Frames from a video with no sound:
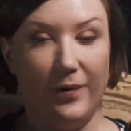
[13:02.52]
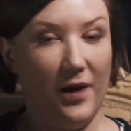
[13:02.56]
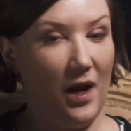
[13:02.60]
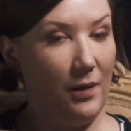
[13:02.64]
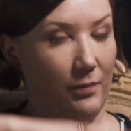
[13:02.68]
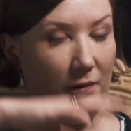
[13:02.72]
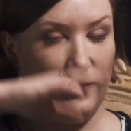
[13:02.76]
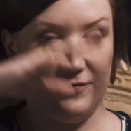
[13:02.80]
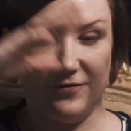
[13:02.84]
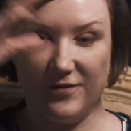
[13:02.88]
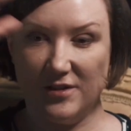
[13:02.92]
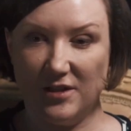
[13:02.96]

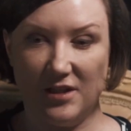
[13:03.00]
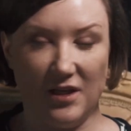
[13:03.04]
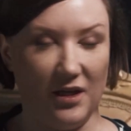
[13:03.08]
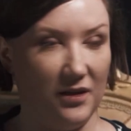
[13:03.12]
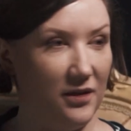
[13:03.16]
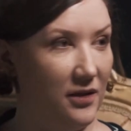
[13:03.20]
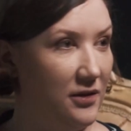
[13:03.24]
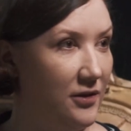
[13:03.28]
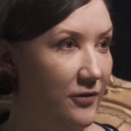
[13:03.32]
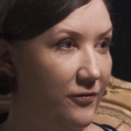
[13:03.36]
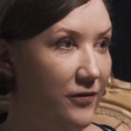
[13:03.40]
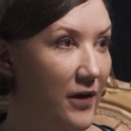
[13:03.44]
прямо
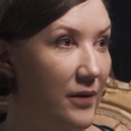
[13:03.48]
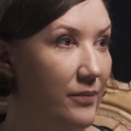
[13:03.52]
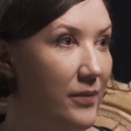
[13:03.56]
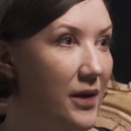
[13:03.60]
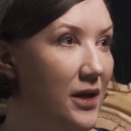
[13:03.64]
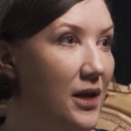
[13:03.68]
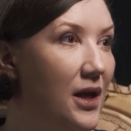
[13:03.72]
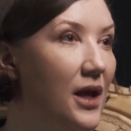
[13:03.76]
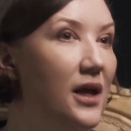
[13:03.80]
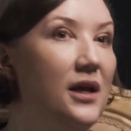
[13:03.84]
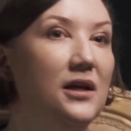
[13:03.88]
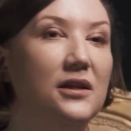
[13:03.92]
все на
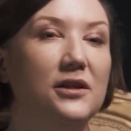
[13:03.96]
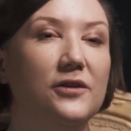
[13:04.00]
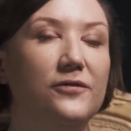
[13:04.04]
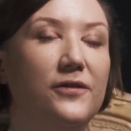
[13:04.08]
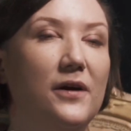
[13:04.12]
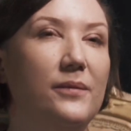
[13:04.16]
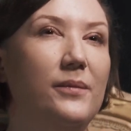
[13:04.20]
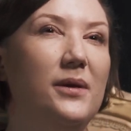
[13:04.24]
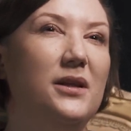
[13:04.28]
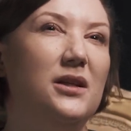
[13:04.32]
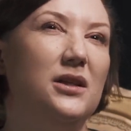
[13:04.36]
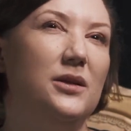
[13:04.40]
дофамине.
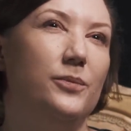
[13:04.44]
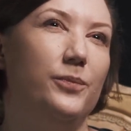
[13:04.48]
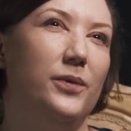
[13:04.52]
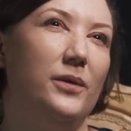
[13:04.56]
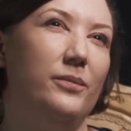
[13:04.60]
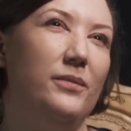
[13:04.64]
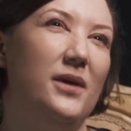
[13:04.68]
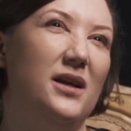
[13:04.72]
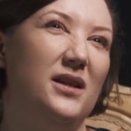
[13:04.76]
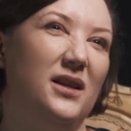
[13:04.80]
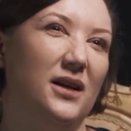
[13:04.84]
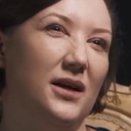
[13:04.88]
Дофамин это
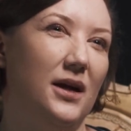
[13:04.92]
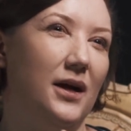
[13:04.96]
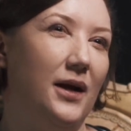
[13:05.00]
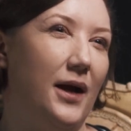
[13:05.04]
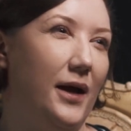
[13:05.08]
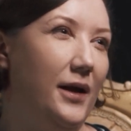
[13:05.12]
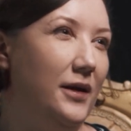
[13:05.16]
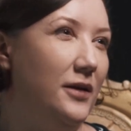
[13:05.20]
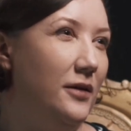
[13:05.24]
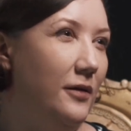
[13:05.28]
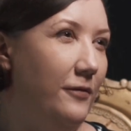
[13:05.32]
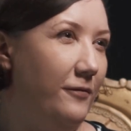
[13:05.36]
примерно
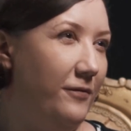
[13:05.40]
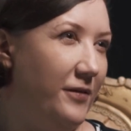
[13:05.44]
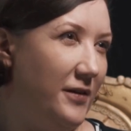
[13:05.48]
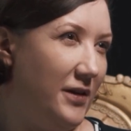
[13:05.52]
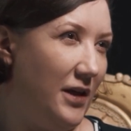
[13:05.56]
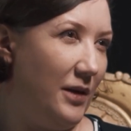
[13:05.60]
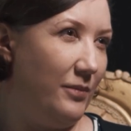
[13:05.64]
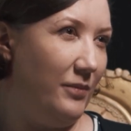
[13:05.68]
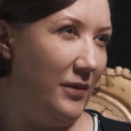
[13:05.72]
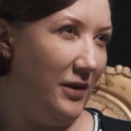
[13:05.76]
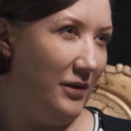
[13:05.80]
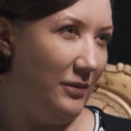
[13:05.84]
кокаин и
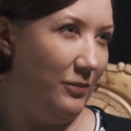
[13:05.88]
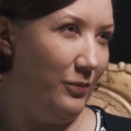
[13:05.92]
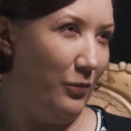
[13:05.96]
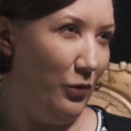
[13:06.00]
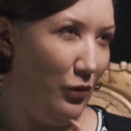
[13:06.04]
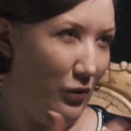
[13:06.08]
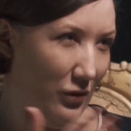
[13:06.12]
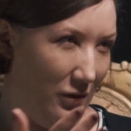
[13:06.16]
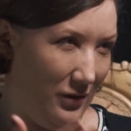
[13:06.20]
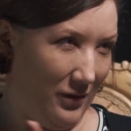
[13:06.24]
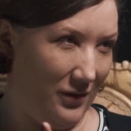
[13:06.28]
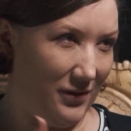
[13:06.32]
амфетамин
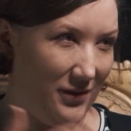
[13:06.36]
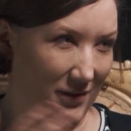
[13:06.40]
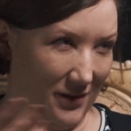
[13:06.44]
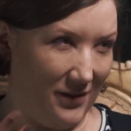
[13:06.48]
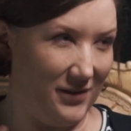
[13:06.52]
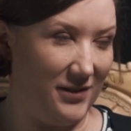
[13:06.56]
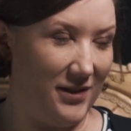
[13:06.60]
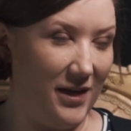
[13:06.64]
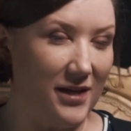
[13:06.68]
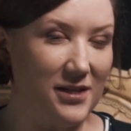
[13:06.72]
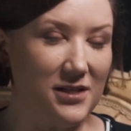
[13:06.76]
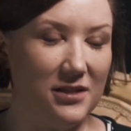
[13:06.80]
по угу.
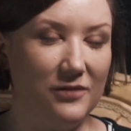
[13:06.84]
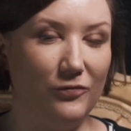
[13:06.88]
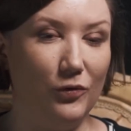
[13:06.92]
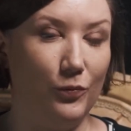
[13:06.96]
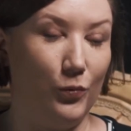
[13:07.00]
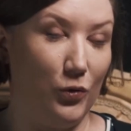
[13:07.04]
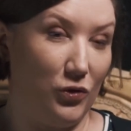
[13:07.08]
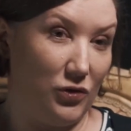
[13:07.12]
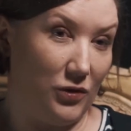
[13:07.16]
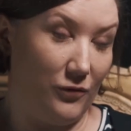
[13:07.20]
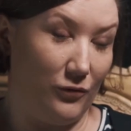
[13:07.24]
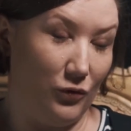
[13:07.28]

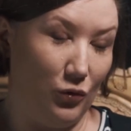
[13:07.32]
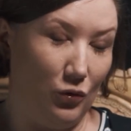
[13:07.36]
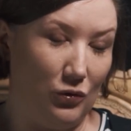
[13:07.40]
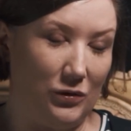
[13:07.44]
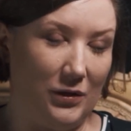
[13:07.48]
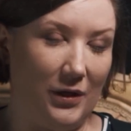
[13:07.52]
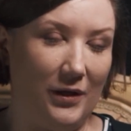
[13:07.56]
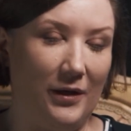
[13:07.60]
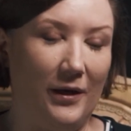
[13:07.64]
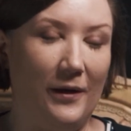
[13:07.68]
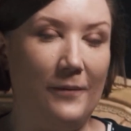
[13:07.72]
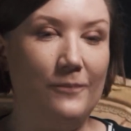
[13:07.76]
действию просто
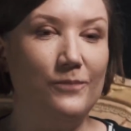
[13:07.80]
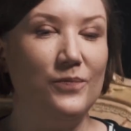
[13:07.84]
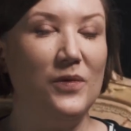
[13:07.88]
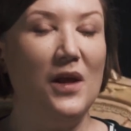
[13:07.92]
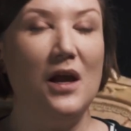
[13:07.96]
внутренний.